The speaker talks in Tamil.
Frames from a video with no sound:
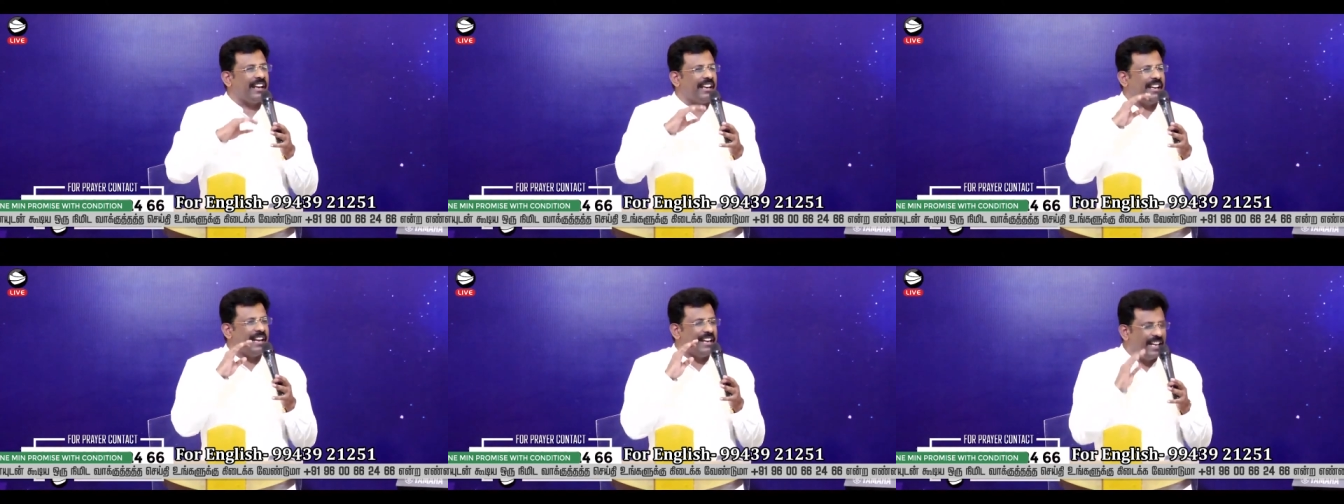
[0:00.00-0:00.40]

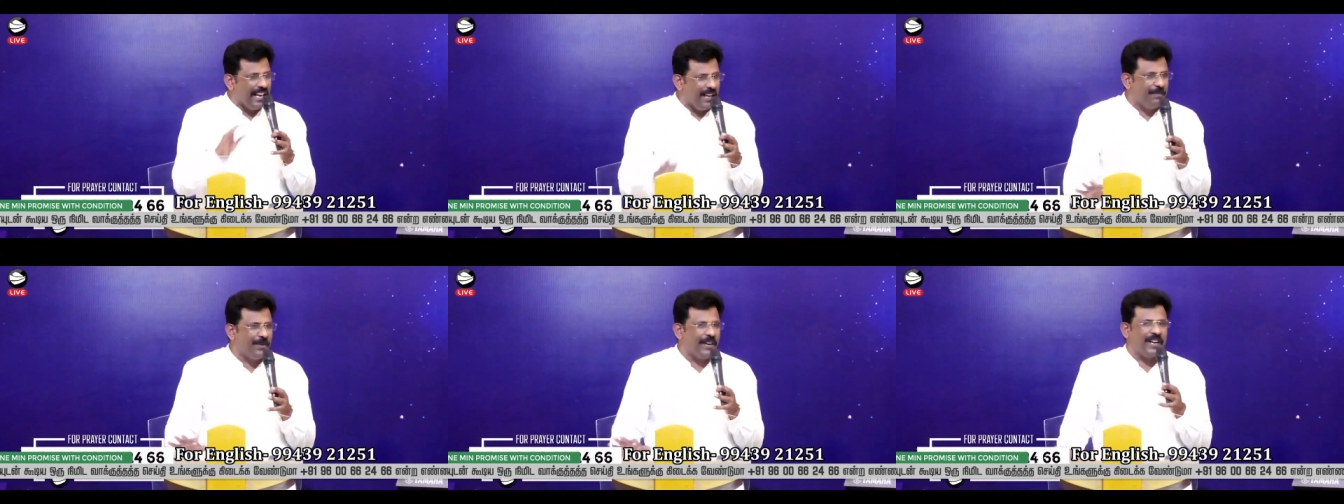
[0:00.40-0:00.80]
நிறைய
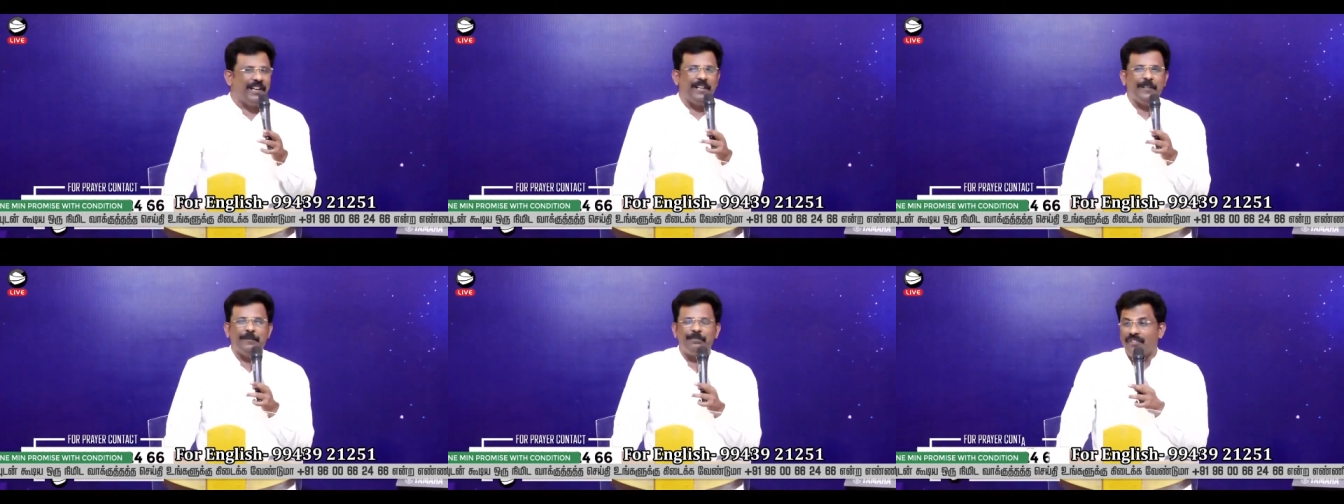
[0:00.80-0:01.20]

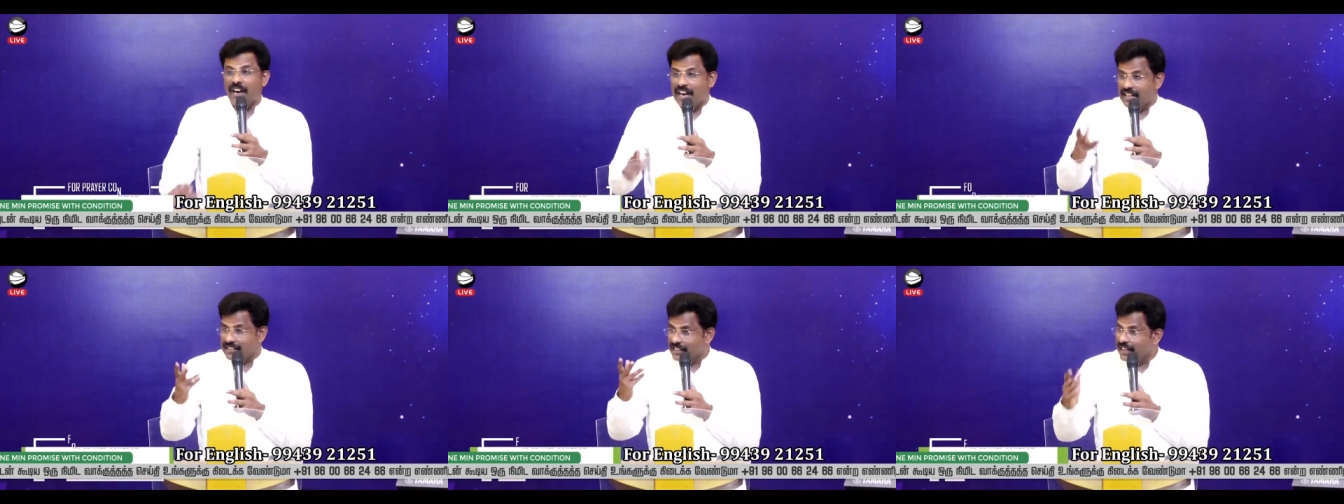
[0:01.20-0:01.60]
இழப்புகள்
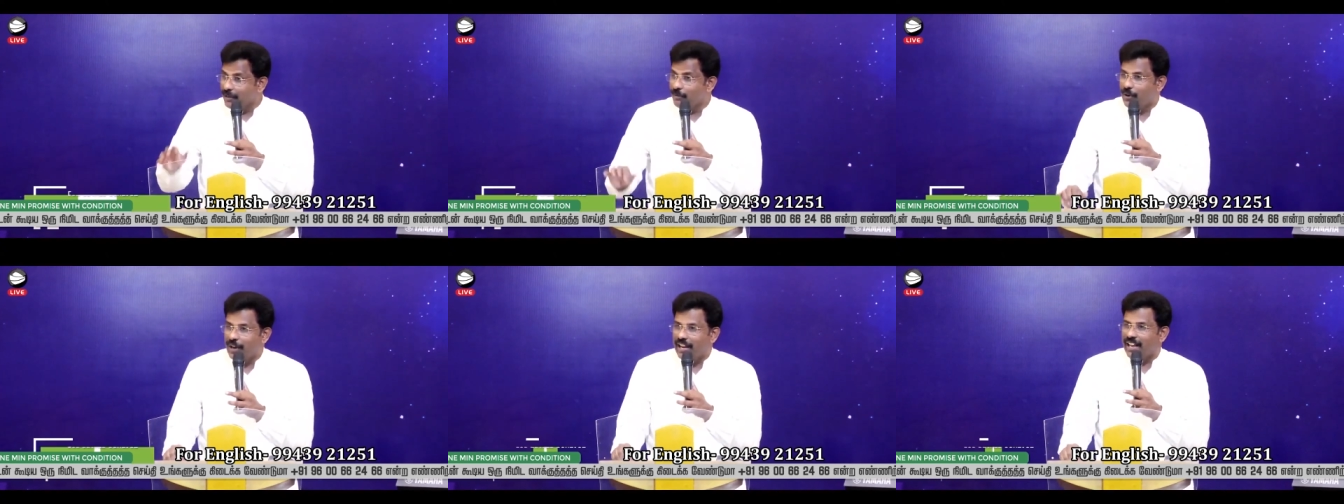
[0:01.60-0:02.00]
வேலை செய்ய
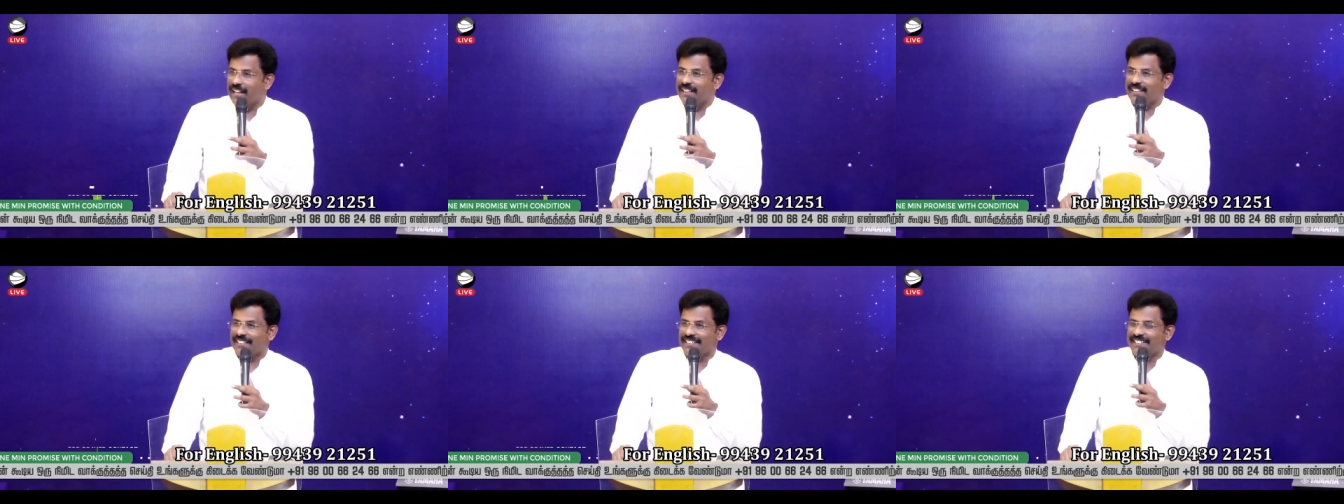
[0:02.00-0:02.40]

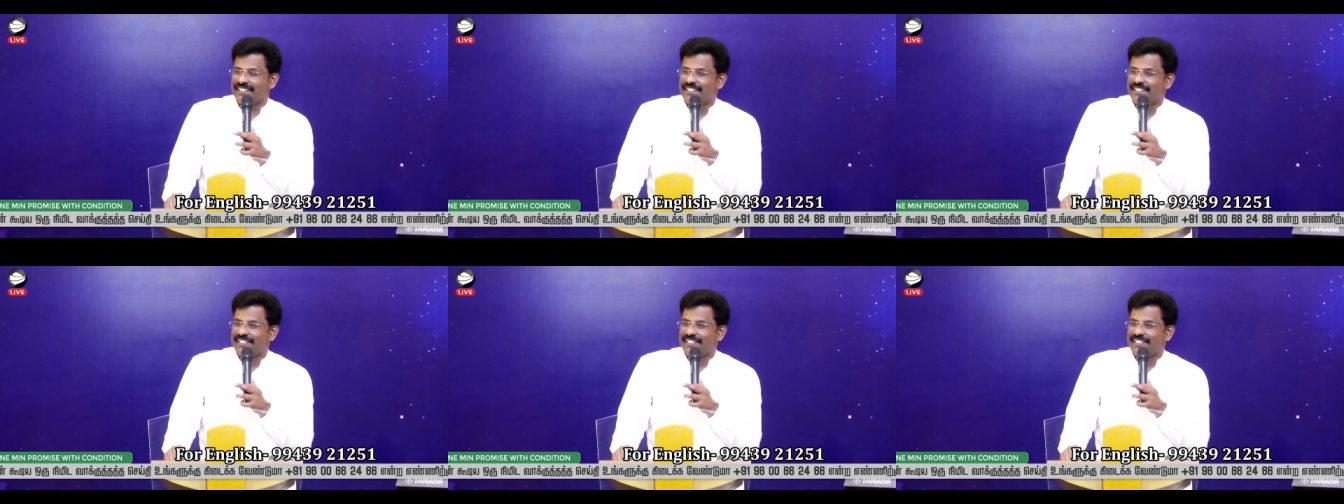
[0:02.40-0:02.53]
முடியாது